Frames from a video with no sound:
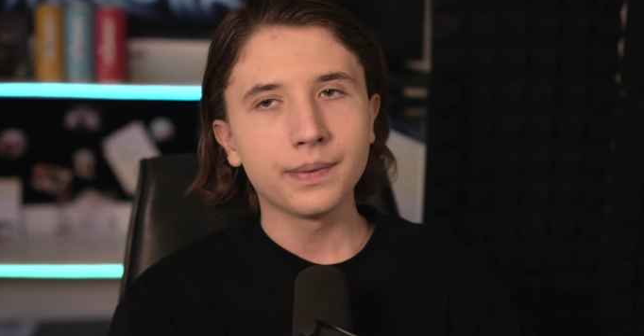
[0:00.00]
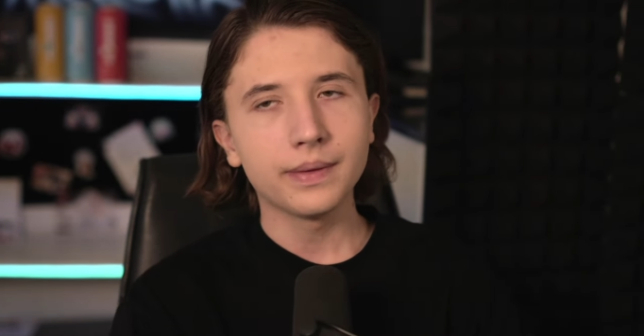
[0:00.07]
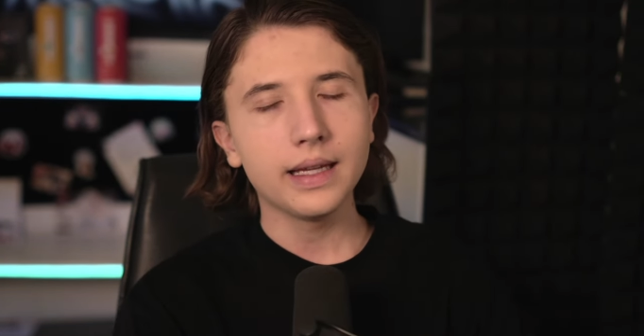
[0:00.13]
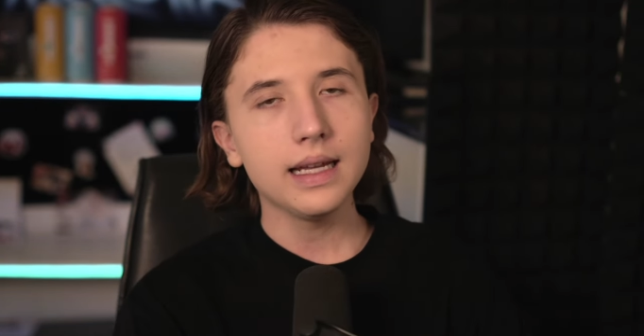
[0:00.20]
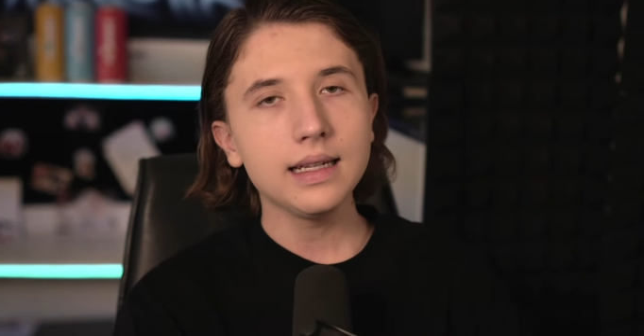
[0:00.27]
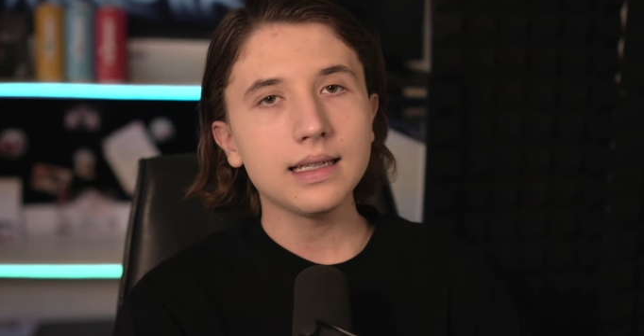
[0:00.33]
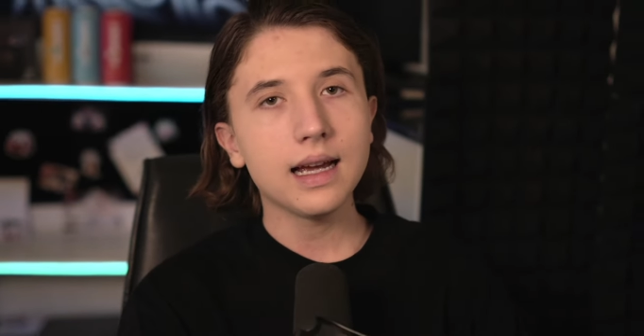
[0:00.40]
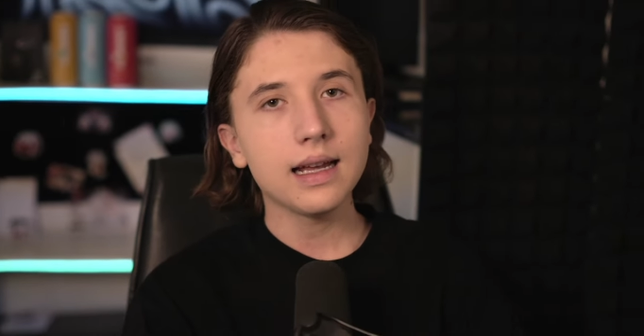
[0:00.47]

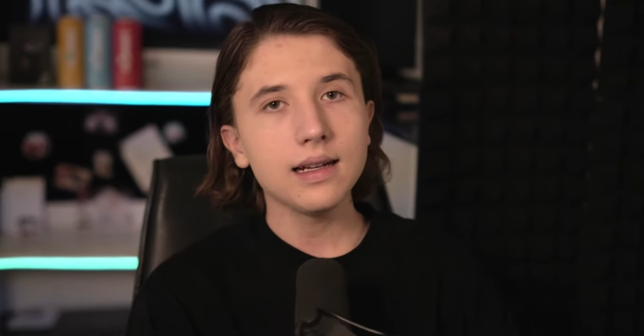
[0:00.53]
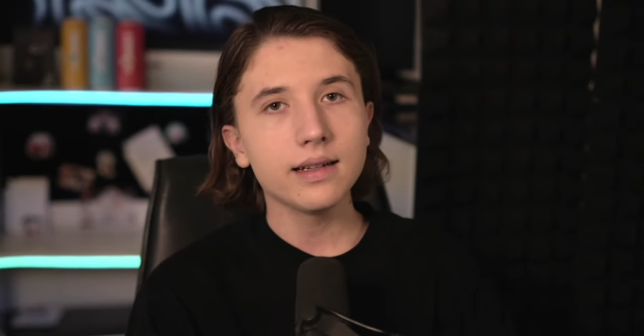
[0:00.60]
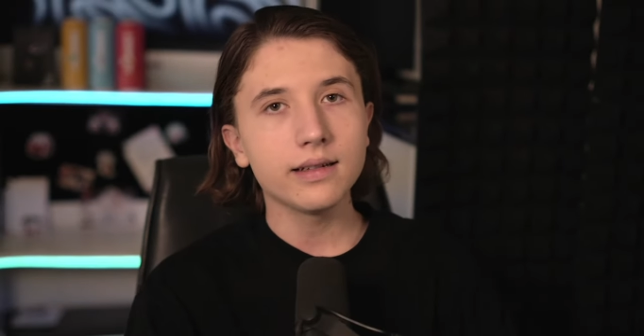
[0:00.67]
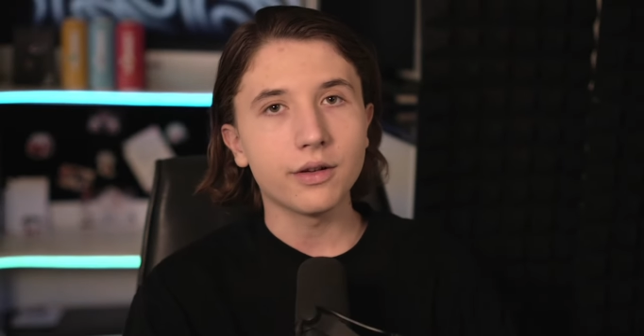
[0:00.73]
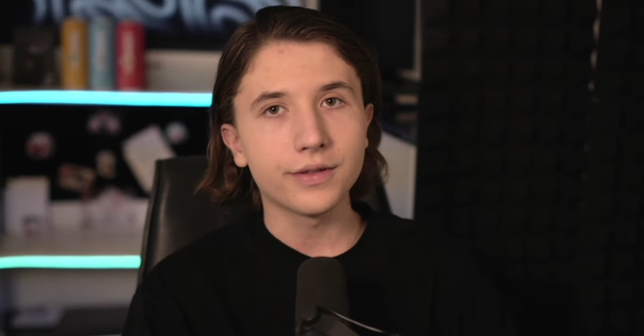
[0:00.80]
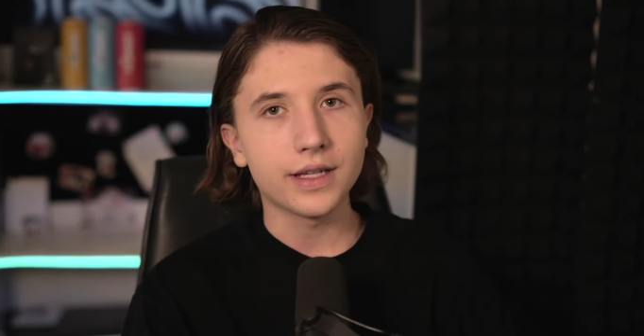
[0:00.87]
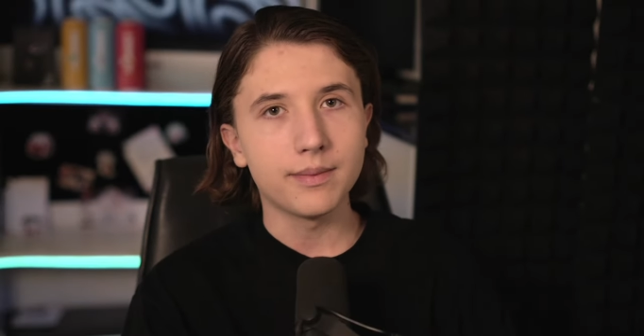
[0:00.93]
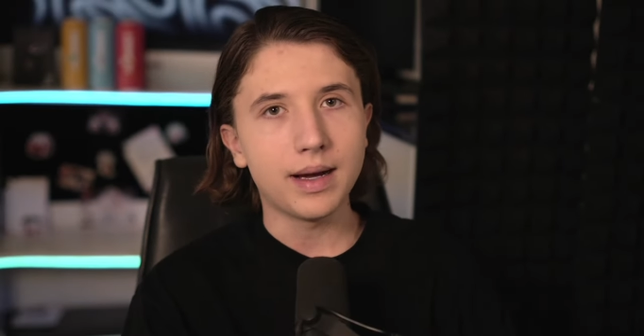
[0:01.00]
Denn Tadel hat
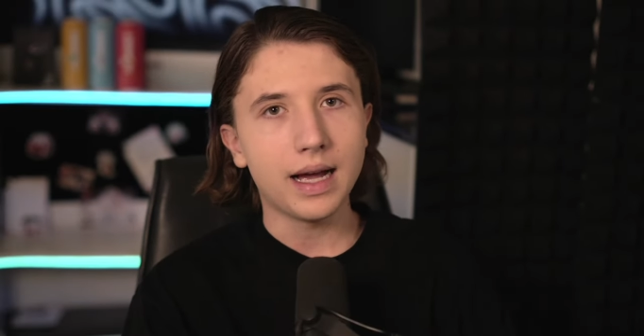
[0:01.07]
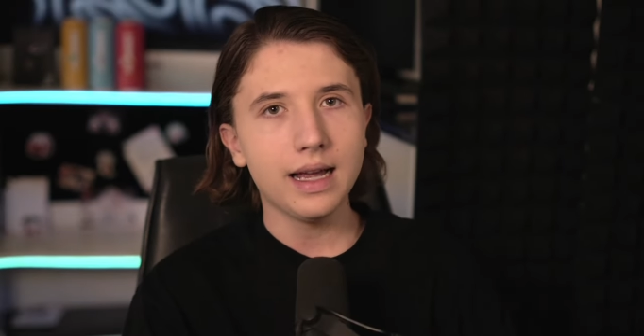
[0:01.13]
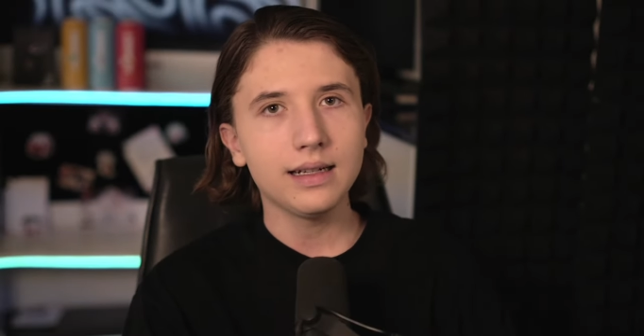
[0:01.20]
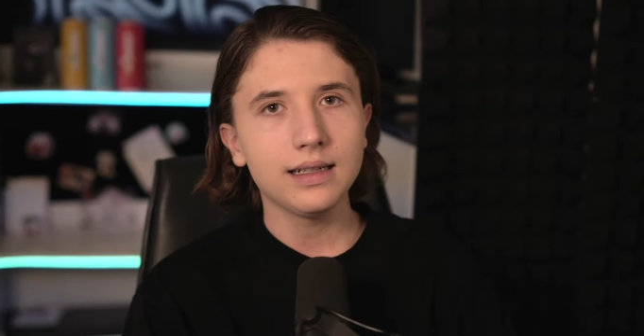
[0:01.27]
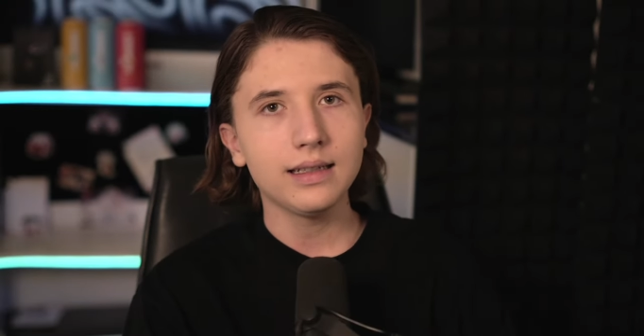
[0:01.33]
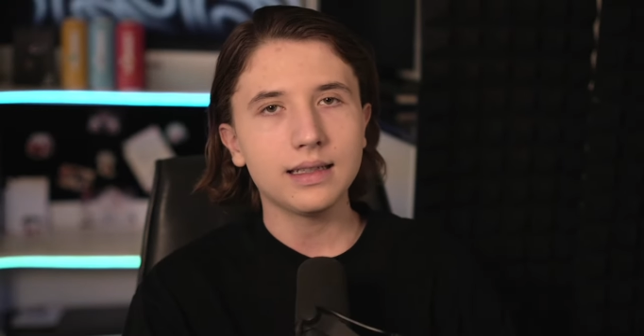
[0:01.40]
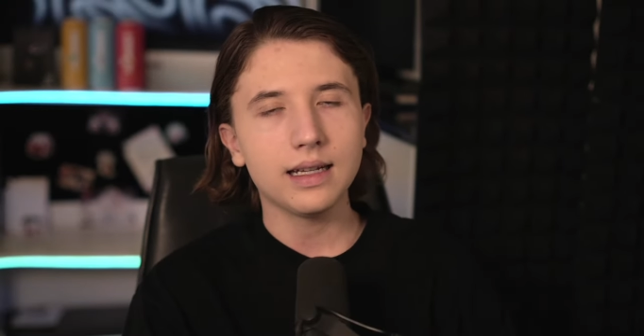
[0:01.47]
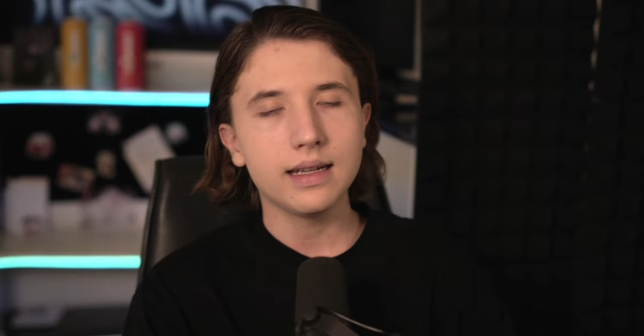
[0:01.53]
auf seinem
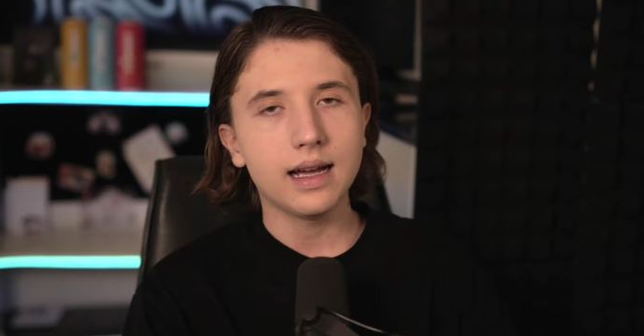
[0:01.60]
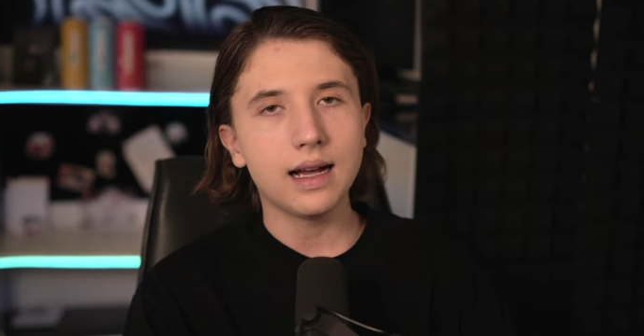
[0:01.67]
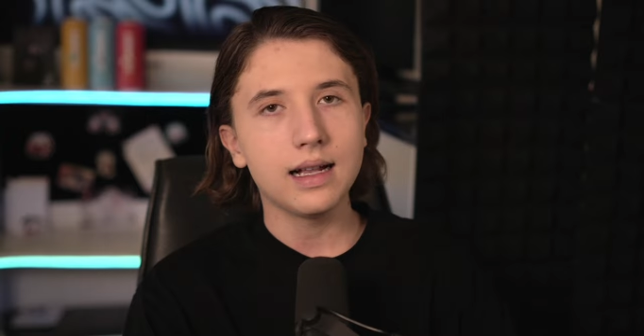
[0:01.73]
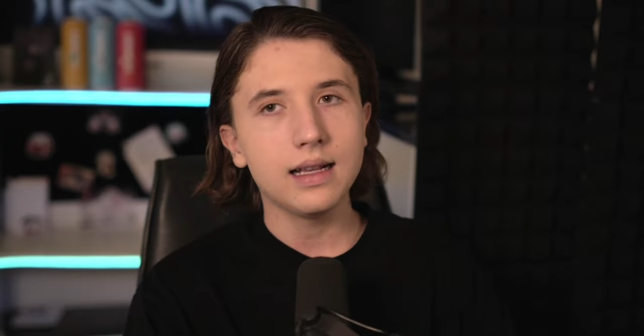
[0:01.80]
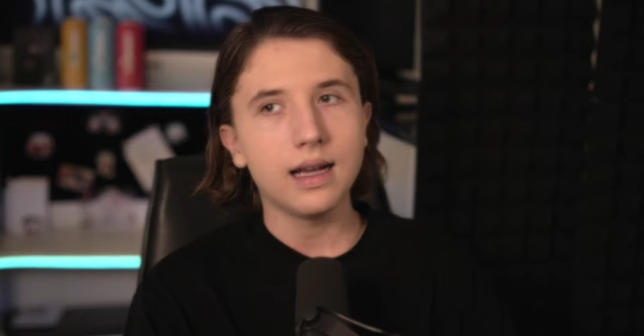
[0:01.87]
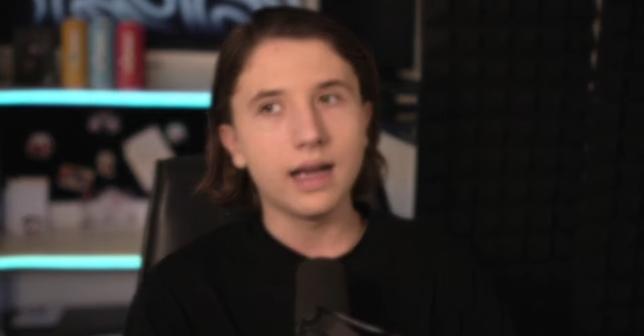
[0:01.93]
eigenen Kanal